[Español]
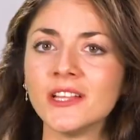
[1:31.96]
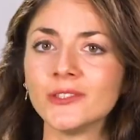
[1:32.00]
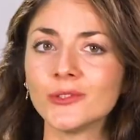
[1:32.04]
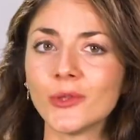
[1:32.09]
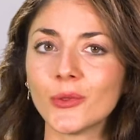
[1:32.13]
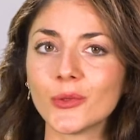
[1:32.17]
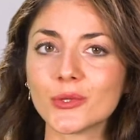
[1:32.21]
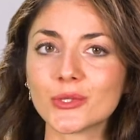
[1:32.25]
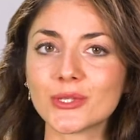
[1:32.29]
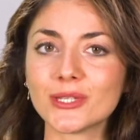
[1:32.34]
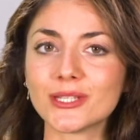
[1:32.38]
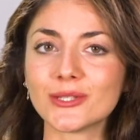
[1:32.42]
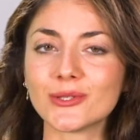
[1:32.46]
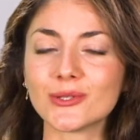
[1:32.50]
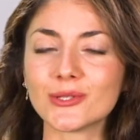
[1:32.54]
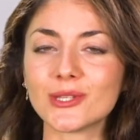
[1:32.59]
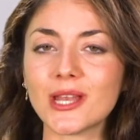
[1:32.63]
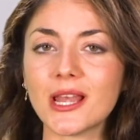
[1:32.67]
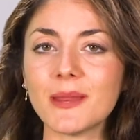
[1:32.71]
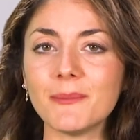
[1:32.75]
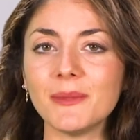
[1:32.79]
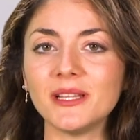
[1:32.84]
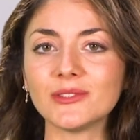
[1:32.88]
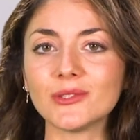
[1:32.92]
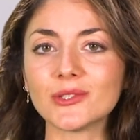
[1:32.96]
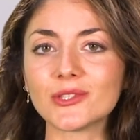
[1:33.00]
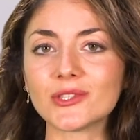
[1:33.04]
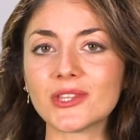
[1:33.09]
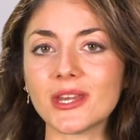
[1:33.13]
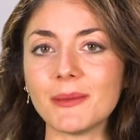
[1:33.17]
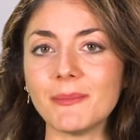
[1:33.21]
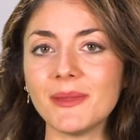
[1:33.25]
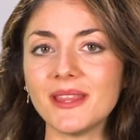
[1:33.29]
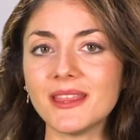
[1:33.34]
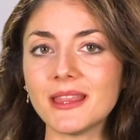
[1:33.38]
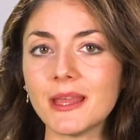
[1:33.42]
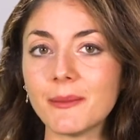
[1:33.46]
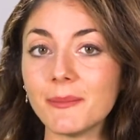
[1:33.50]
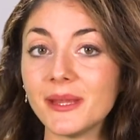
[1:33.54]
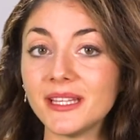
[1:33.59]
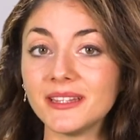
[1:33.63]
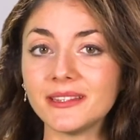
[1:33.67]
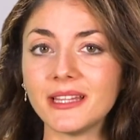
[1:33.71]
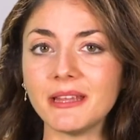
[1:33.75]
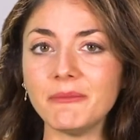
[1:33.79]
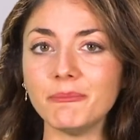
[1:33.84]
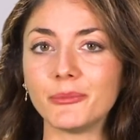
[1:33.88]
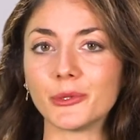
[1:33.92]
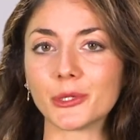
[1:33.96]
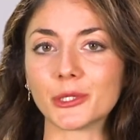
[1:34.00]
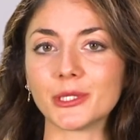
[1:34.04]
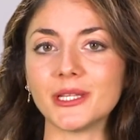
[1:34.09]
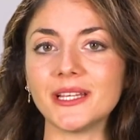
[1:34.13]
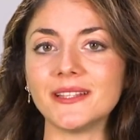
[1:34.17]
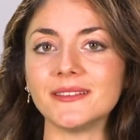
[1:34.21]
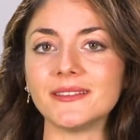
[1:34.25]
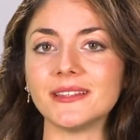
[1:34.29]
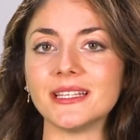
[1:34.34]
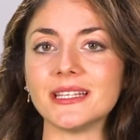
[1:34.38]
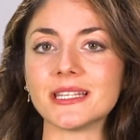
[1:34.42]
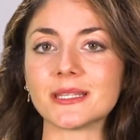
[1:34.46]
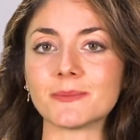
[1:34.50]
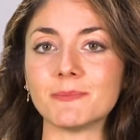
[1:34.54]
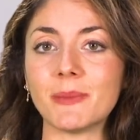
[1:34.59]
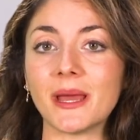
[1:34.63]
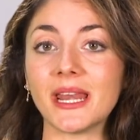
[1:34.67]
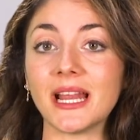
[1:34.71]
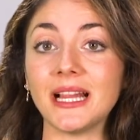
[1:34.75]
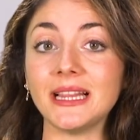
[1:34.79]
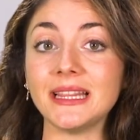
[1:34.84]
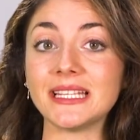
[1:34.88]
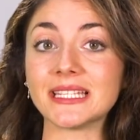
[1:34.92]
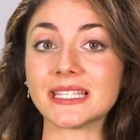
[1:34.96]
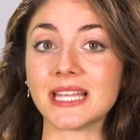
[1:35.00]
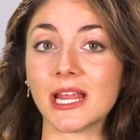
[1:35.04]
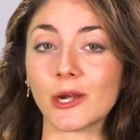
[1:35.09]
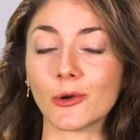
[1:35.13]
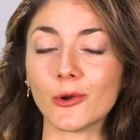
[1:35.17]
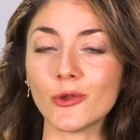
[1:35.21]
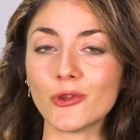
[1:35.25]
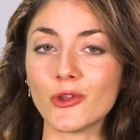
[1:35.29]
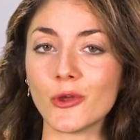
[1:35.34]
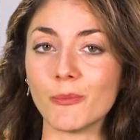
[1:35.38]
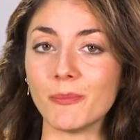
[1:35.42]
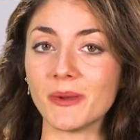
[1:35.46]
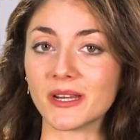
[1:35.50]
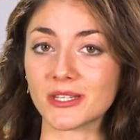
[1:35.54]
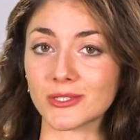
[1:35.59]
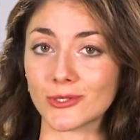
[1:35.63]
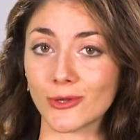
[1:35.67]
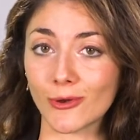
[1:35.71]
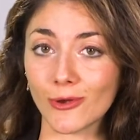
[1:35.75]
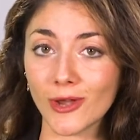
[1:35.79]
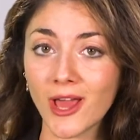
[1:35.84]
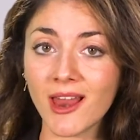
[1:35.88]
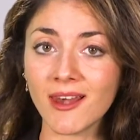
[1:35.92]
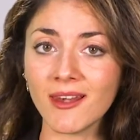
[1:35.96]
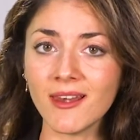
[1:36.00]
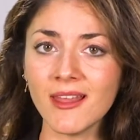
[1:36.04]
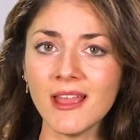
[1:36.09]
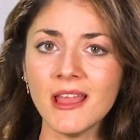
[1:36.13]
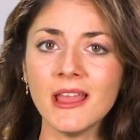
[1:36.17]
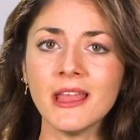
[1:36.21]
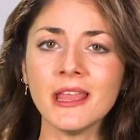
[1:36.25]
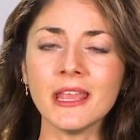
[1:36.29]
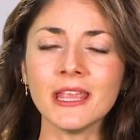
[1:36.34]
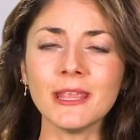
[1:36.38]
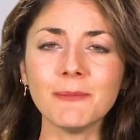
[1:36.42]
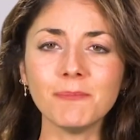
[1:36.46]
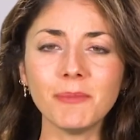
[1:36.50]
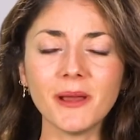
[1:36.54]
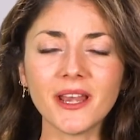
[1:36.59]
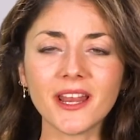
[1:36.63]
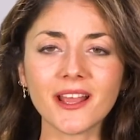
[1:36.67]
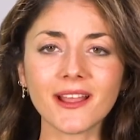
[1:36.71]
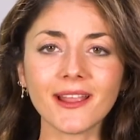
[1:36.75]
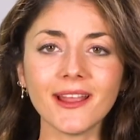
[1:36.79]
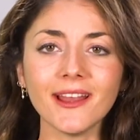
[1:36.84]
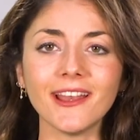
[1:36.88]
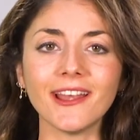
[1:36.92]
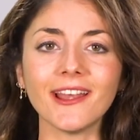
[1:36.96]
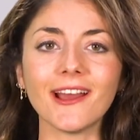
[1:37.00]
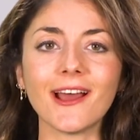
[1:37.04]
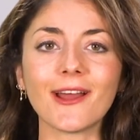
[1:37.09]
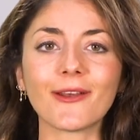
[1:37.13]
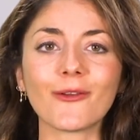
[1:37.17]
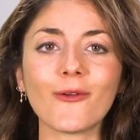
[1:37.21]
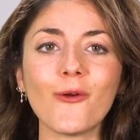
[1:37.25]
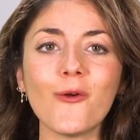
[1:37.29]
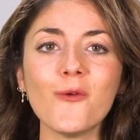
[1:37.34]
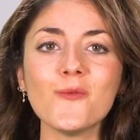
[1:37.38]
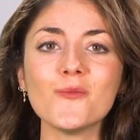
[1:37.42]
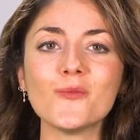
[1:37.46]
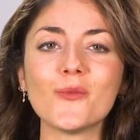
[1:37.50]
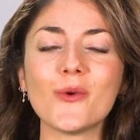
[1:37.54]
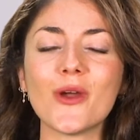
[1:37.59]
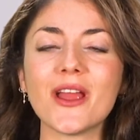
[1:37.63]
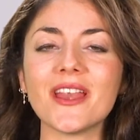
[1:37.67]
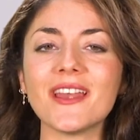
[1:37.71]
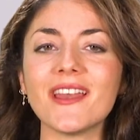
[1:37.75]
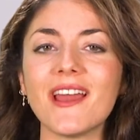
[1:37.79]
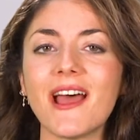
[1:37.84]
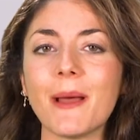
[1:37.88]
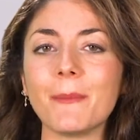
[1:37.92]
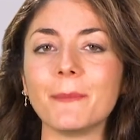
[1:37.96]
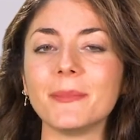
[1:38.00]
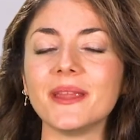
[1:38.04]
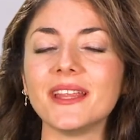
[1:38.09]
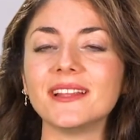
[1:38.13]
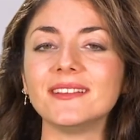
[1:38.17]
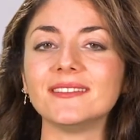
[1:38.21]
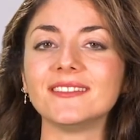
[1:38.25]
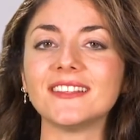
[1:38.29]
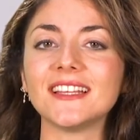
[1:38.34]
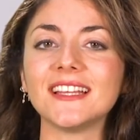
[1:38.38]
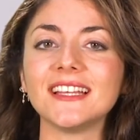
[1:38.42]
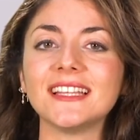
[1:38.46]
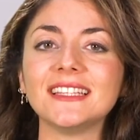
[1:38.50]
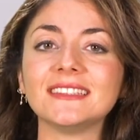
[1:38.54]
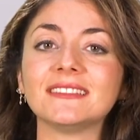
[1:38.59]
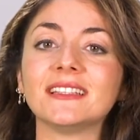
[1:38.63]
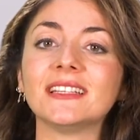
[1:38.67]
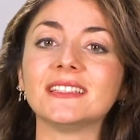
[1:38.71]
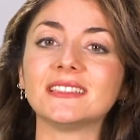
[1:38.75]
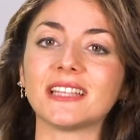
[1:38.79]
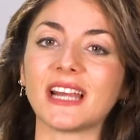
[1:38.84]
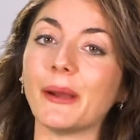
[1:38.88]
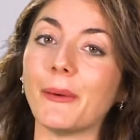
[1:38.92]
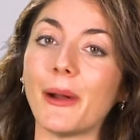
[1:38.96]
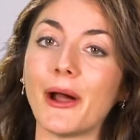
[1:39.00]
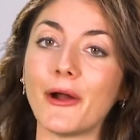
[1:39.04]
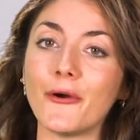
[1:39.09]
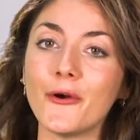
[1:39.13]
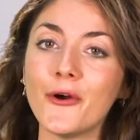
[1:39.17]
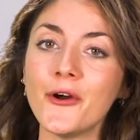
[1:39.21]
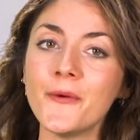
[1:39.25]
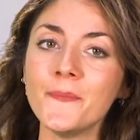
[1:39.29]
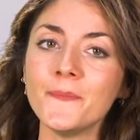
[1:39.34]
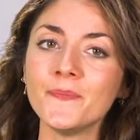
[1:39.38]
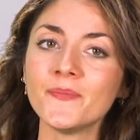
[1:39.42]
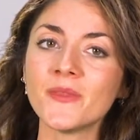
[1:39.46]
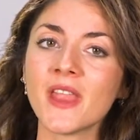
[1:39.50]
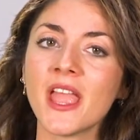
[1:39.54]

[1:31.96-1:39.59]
Todos estos elementos tremendamente importantes para el desarrollo personal y para generar un buen ambiente de trabajo.